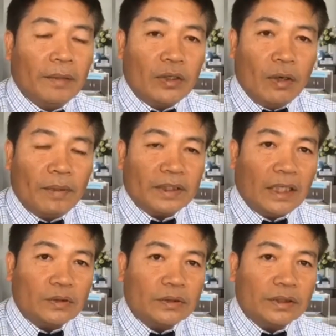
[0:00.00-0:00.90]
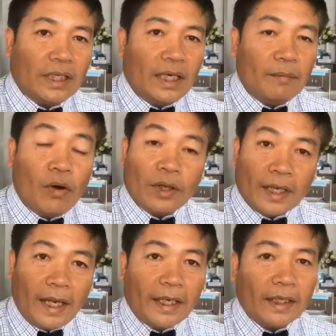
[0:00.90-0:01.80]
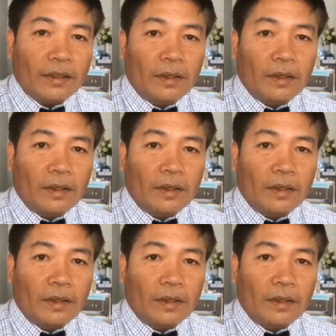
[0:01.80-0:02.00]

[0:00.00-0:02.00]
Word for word: พี่น้องประชาชนจะมองอย่างไง นั้น